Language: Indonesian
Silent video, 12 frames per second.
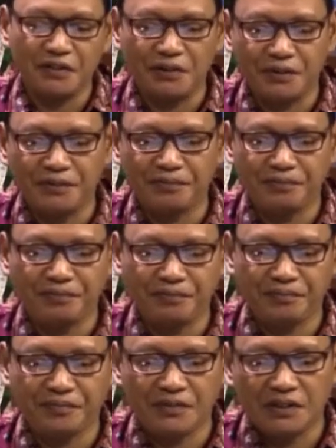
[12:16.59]
itu.
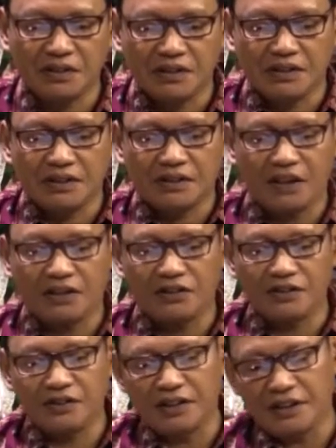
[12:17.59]

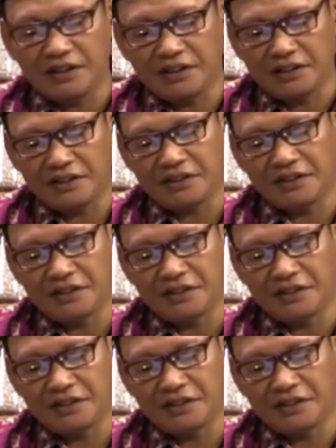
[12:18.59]
Selanjutnya